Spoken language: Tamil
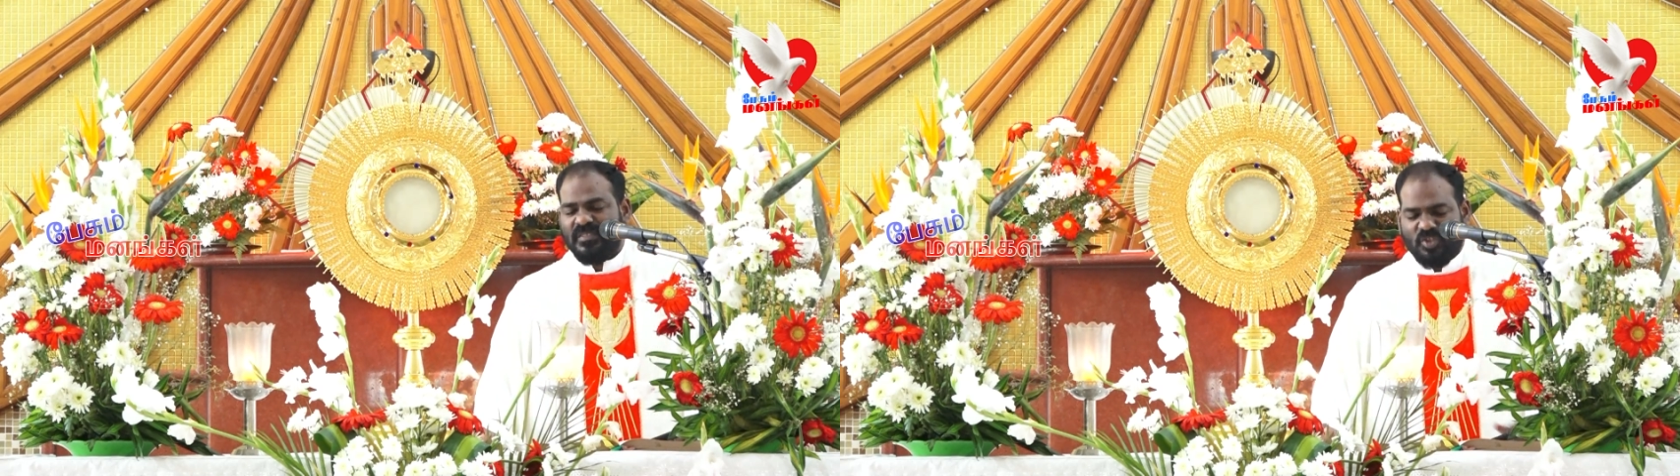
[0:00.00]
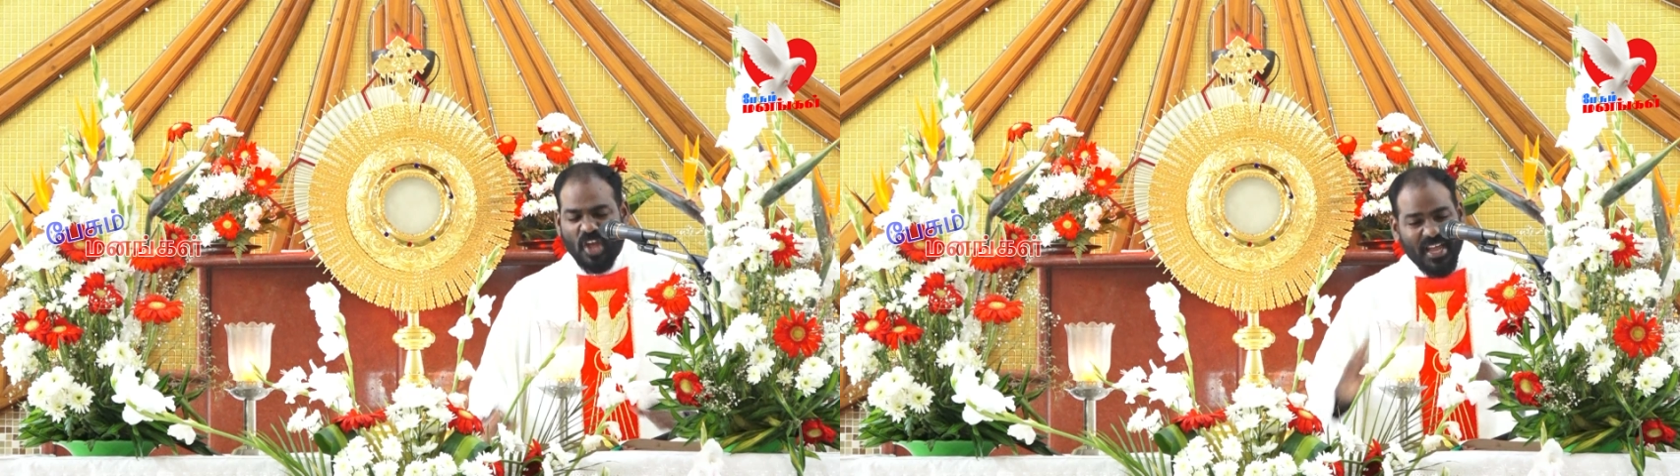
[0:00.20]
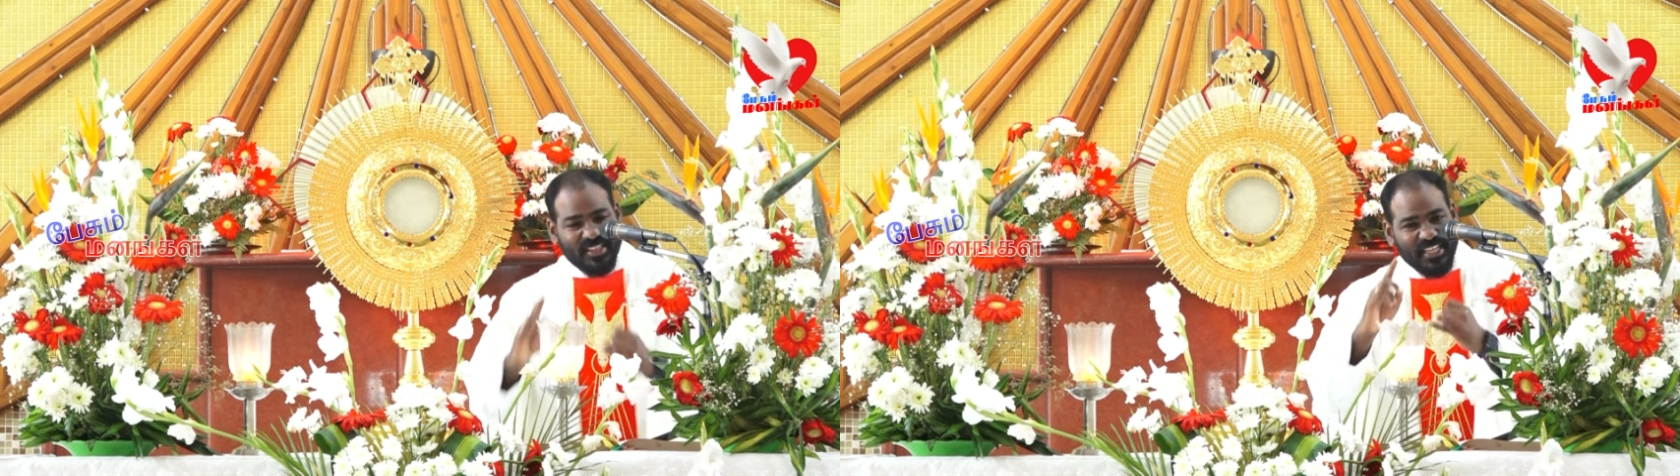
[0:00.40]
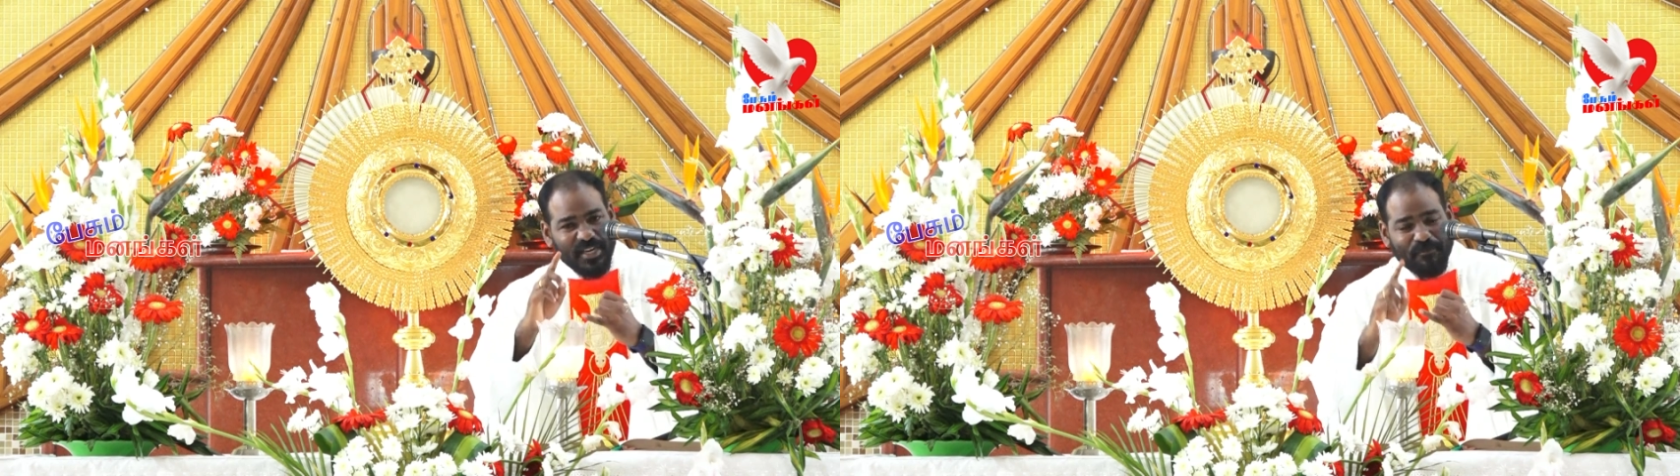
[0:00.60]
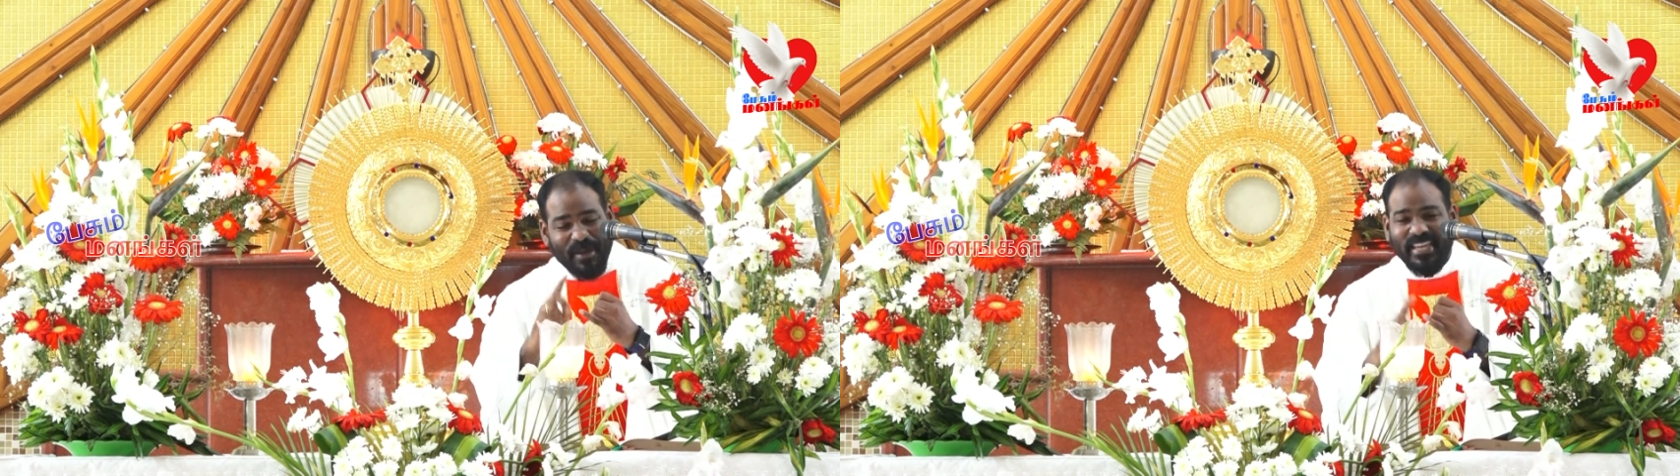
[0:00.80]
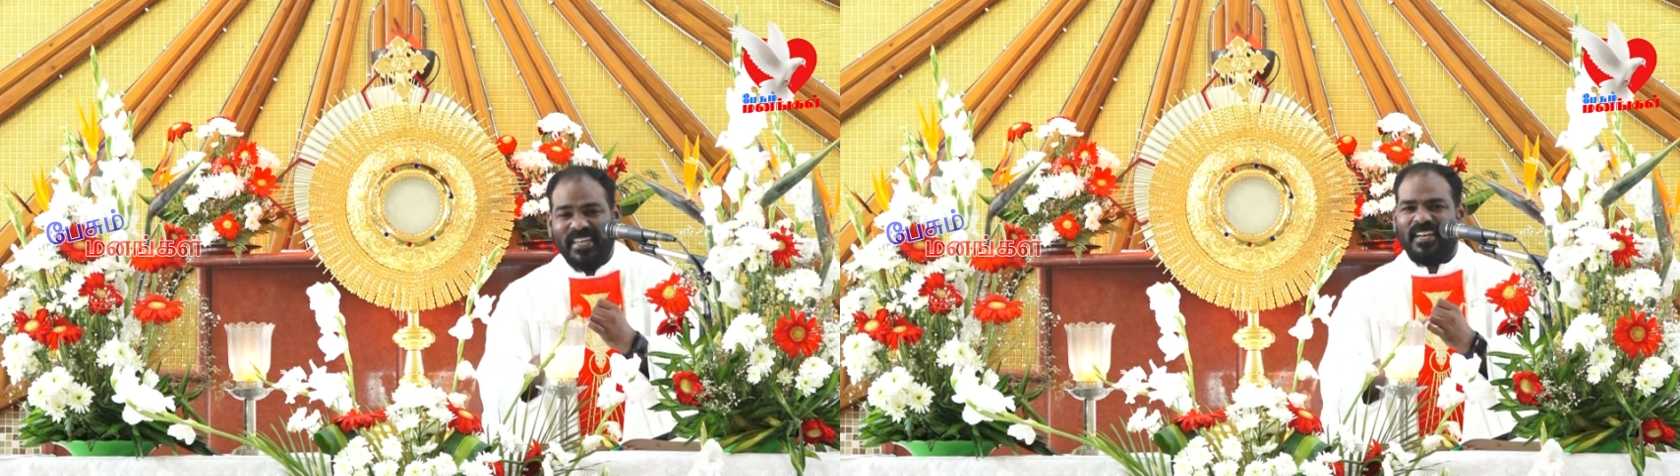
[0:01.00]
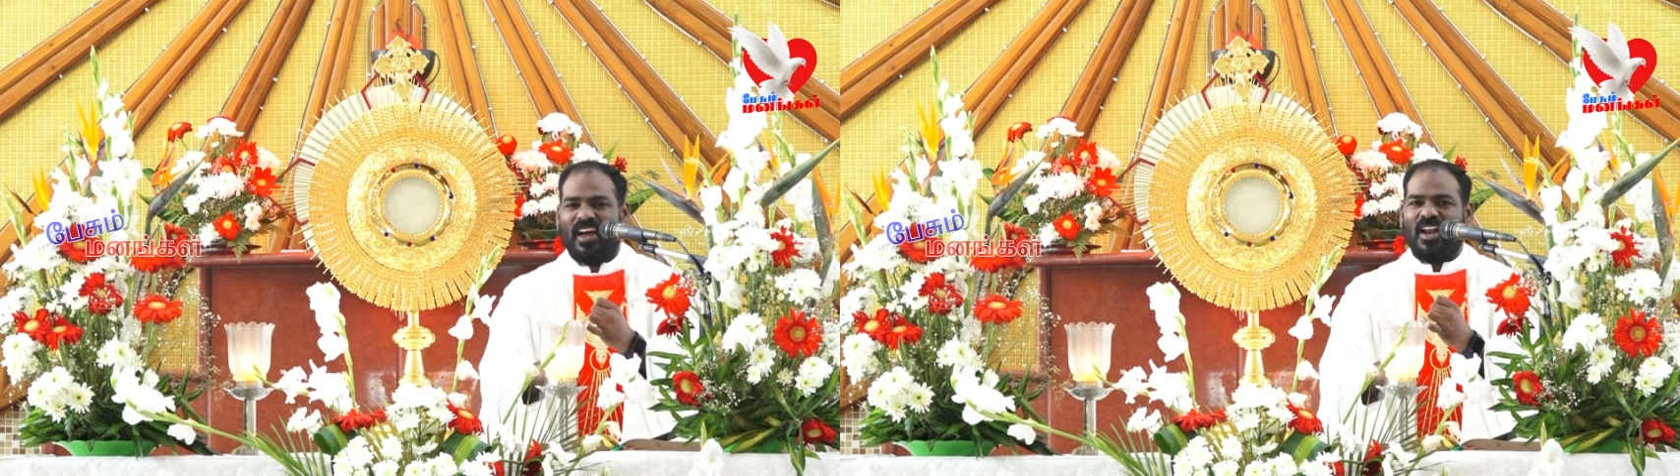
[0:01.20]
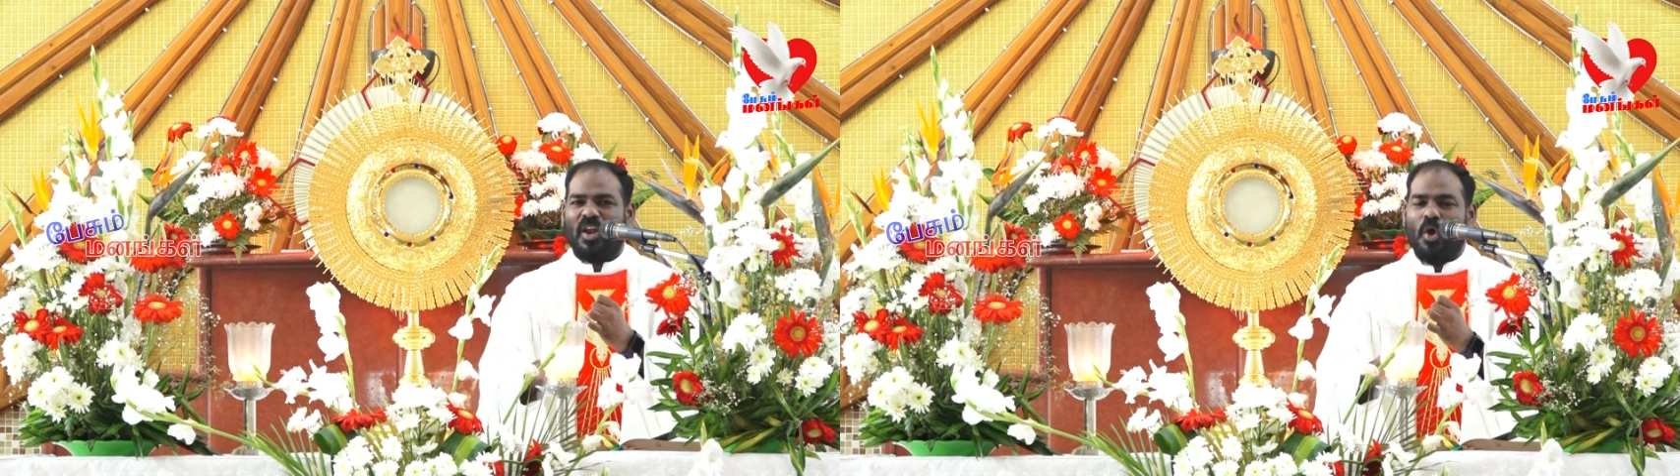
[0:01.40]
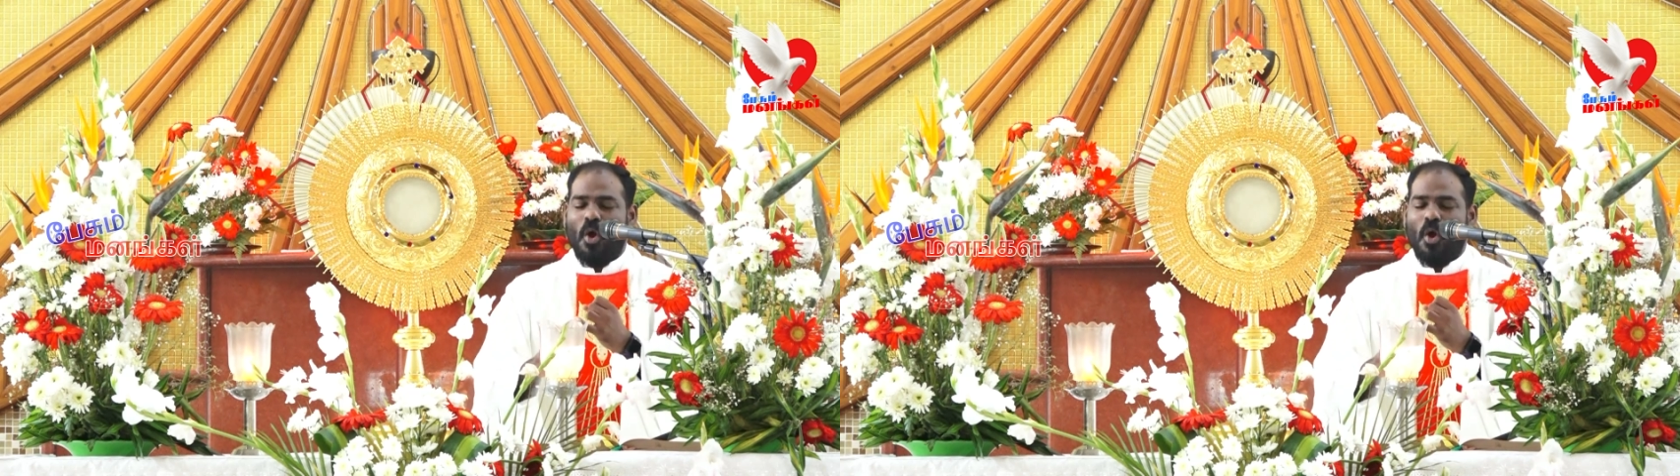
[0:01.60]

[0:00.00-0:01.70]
சாதியின் பெயரினால்